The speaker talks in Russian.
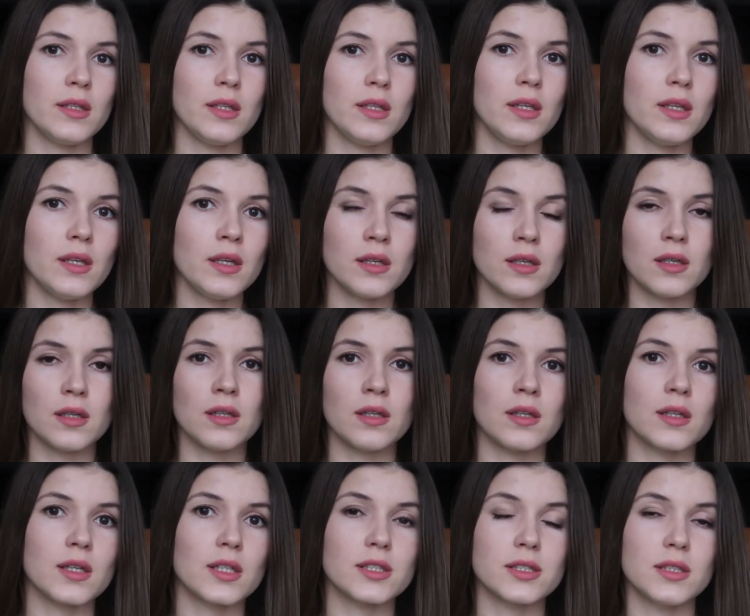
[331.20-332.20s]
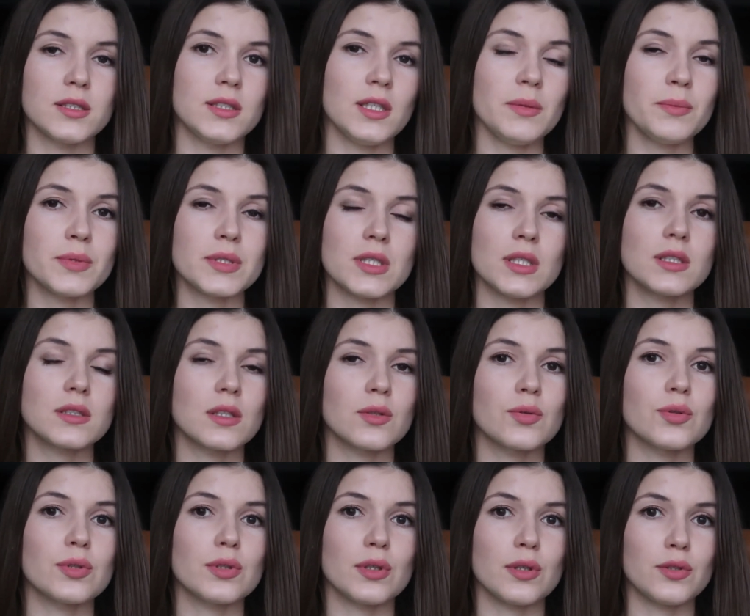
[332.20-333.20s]
и а, каждый день писать
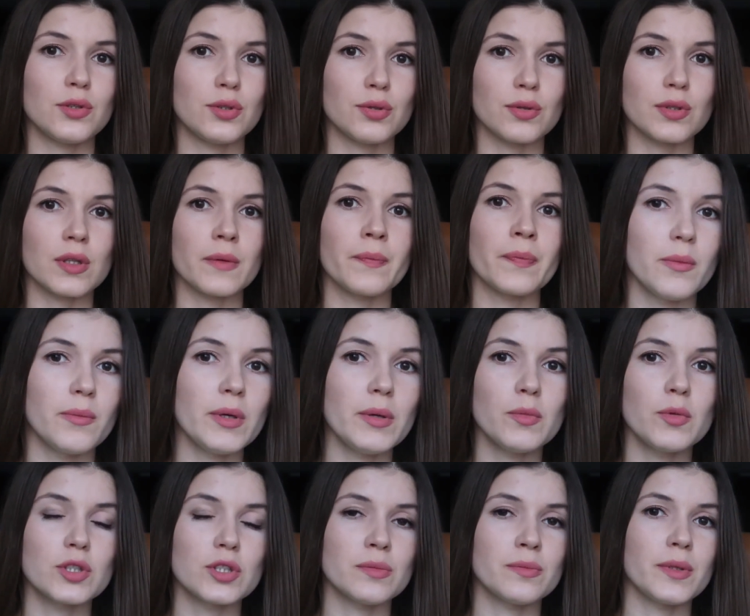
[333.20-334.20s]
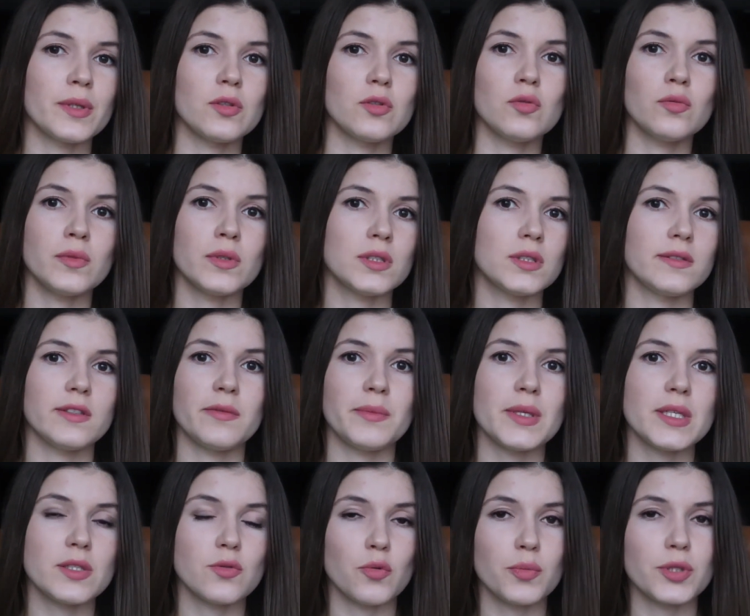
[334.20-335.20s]
какой-то отчет. Мы можем придумать
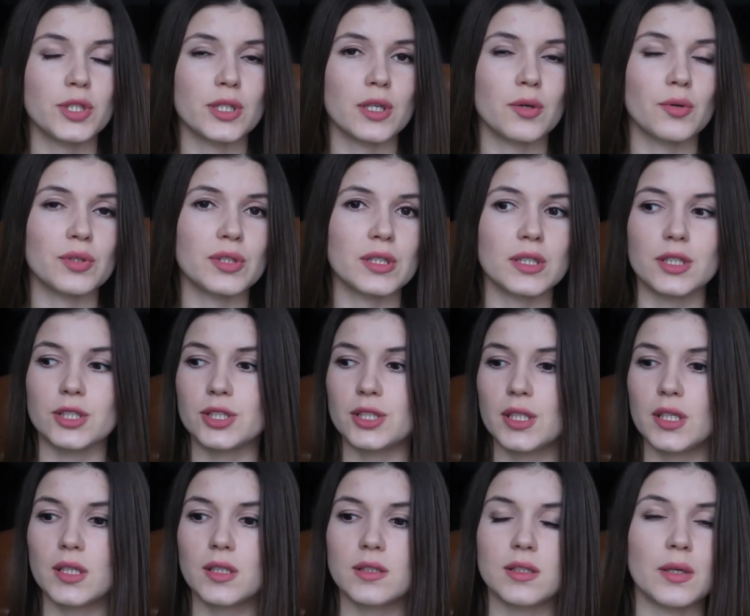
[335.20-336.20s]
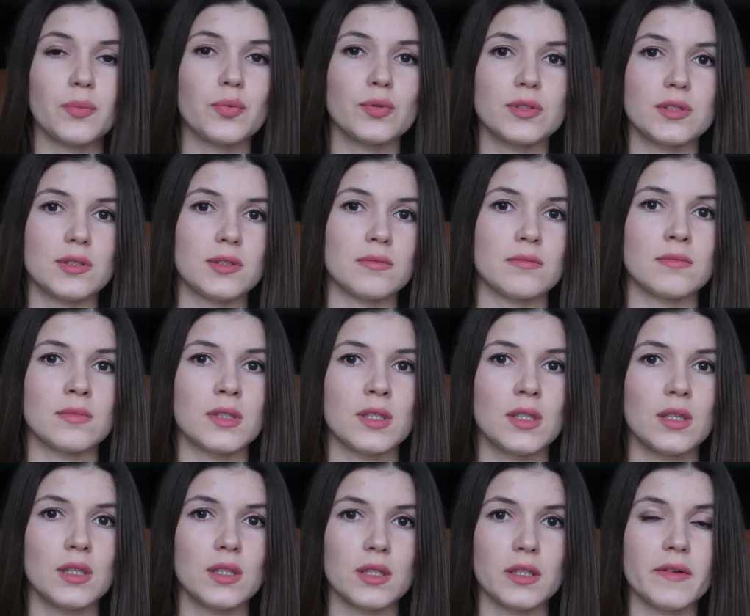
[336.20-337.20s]
вместе общий какой-то хэштег,
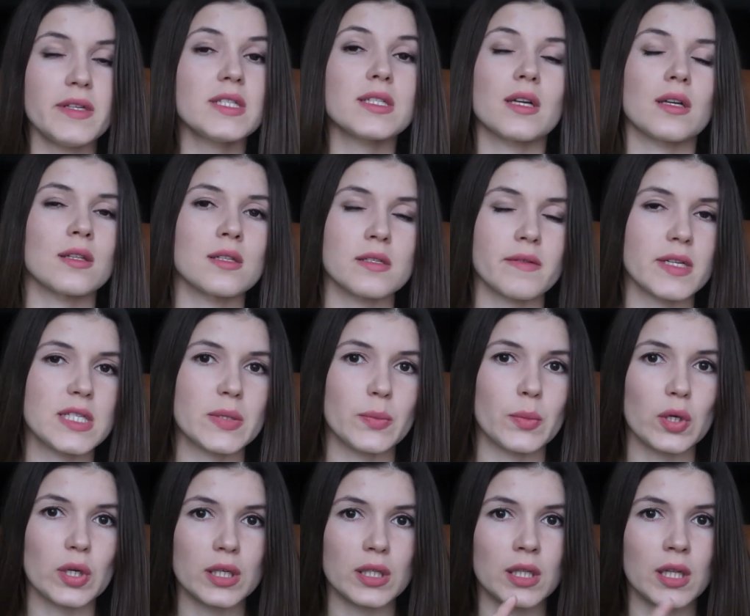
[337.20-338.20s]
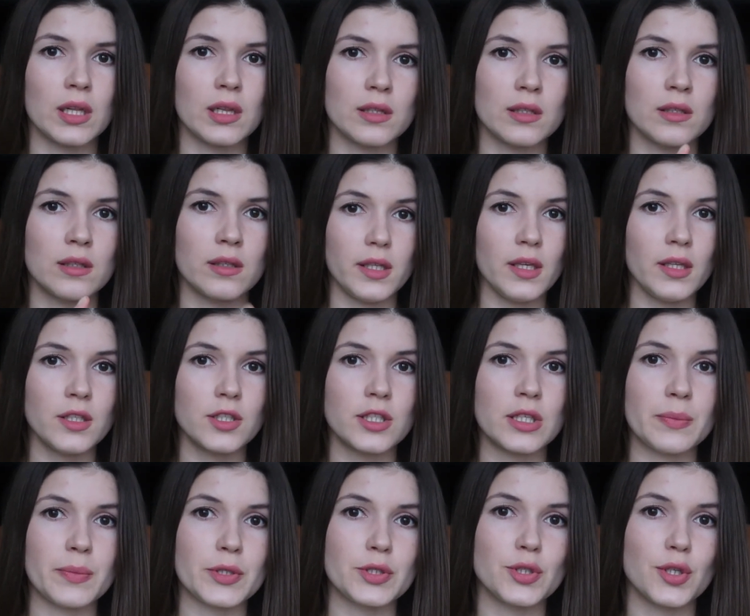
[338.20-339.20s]
допустим, давайте как называется мой канал, не
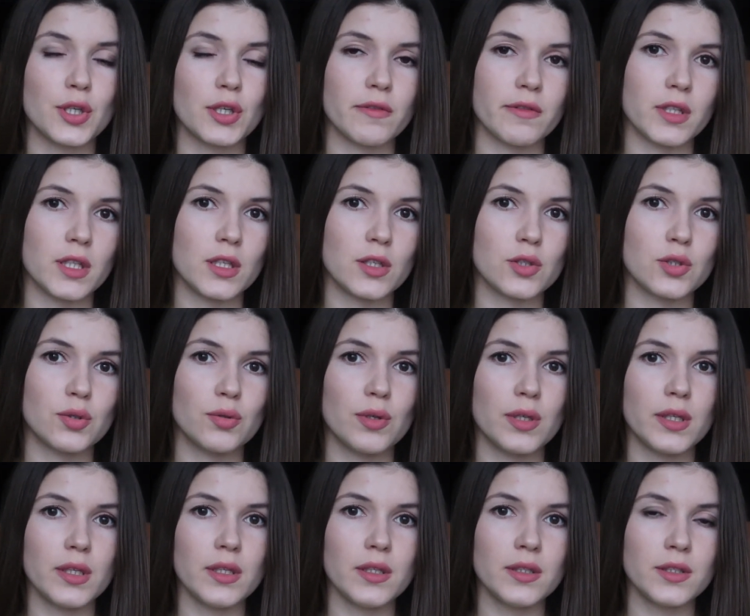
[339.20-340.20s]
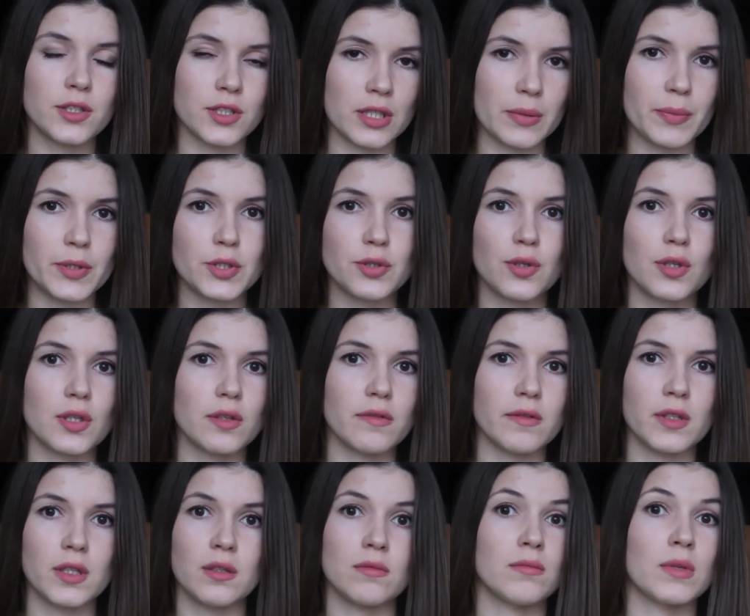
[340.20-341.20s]
нижнее подчеркивание Джули, нижнее
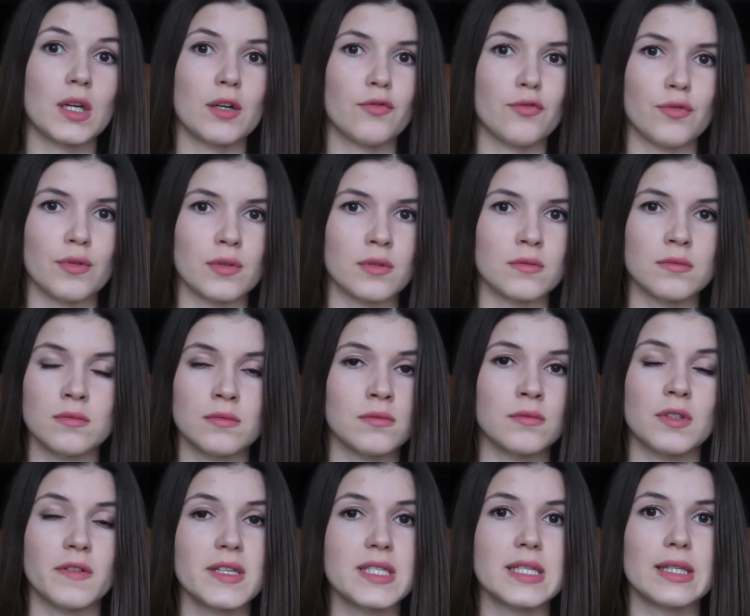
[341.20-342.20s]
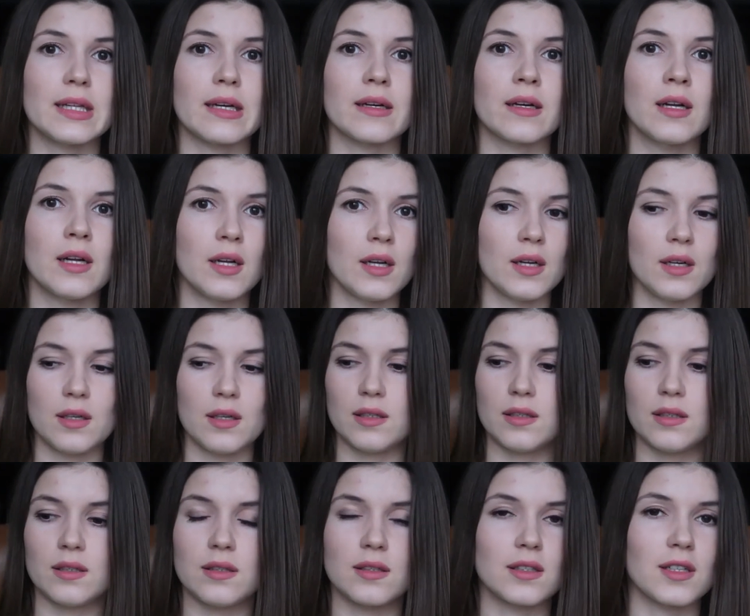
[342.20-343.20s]
подчеркивание марафон. Ну, давайте так,
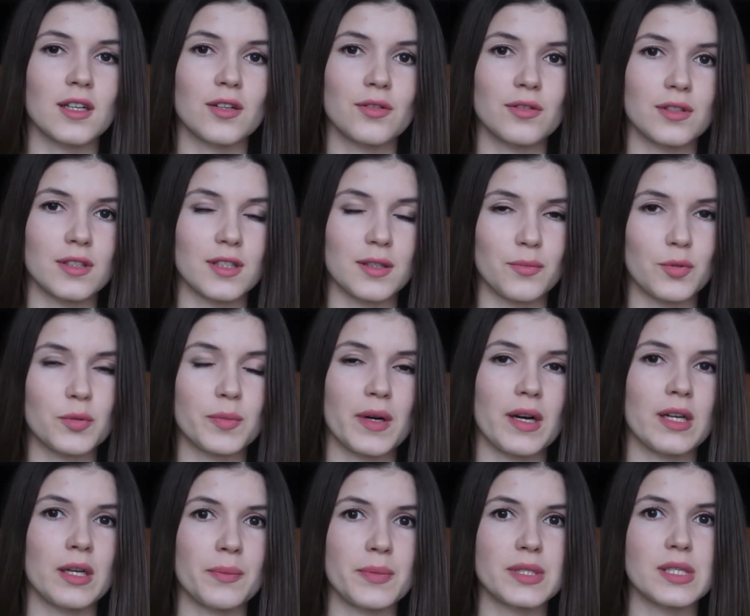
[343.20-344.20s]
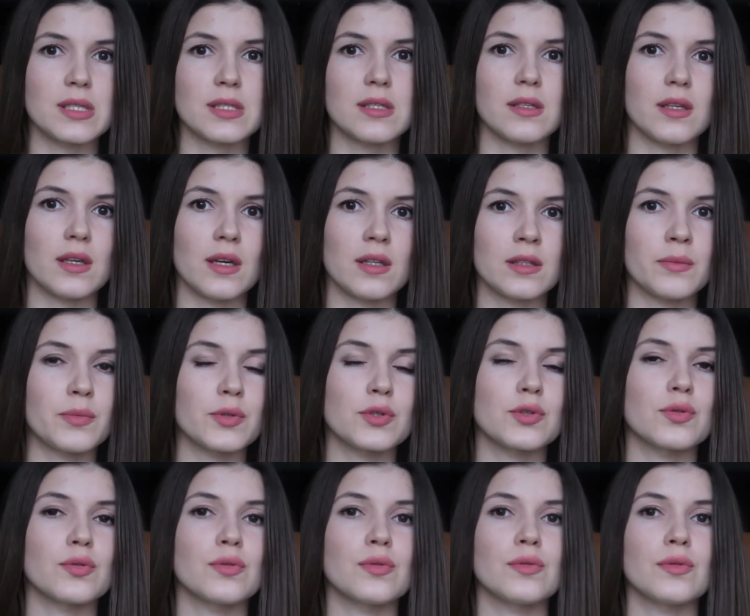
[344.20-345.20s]
а, как это будет правильно писаться, я
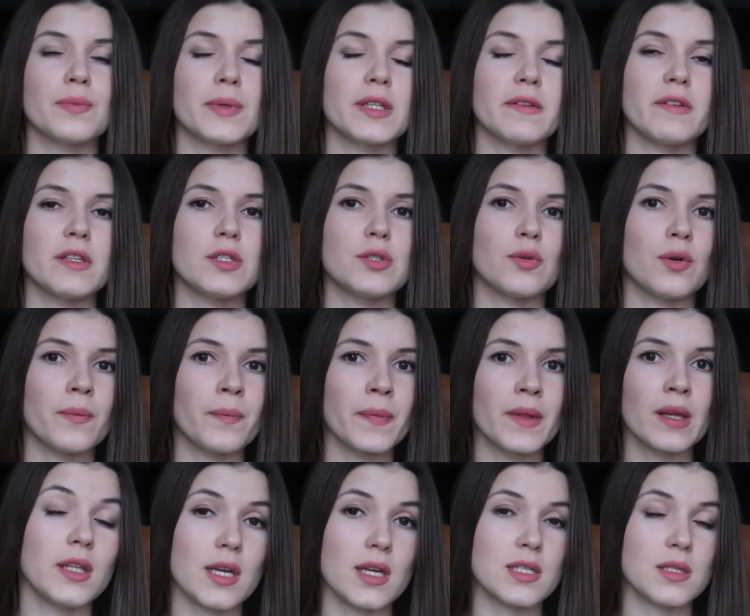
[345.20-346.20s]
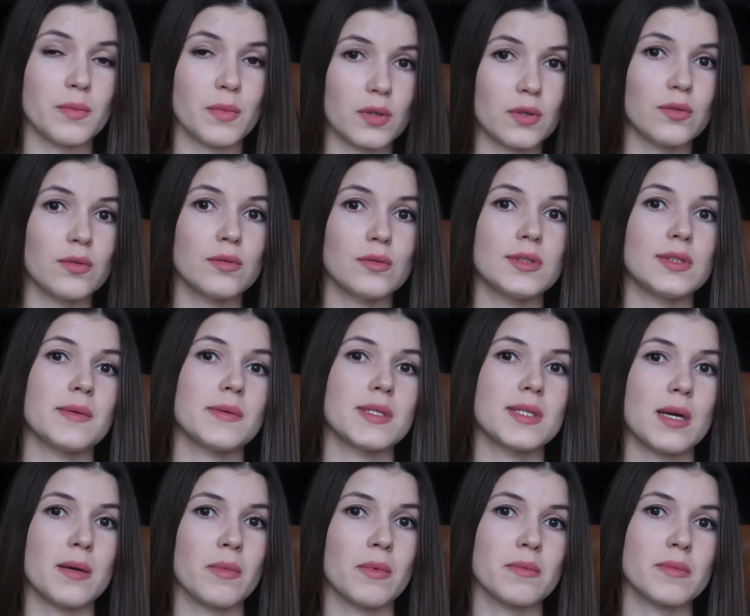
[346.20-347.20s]
напишу под видео. И я смогу
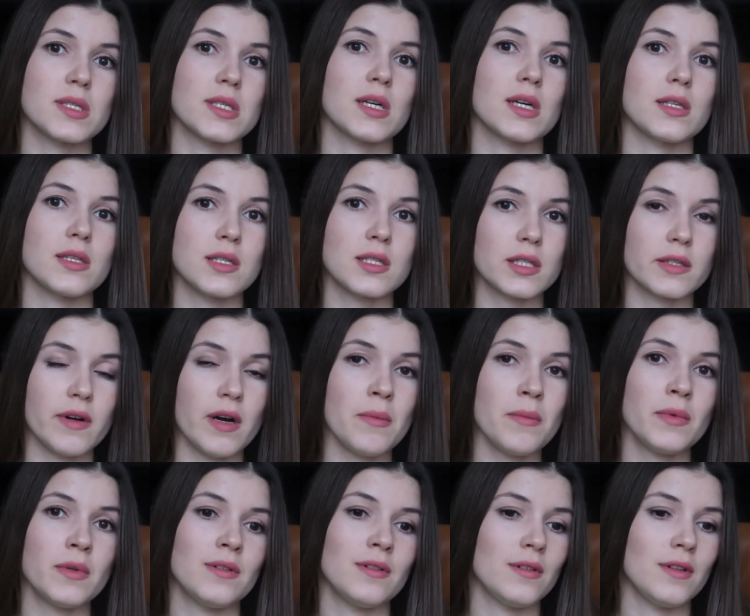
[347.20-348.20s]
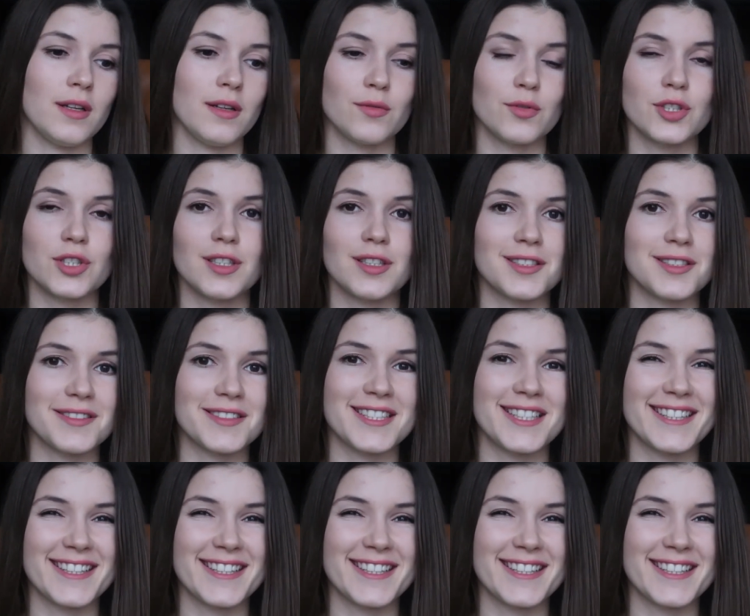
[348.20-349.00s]
тем самым заходить к вам и уже с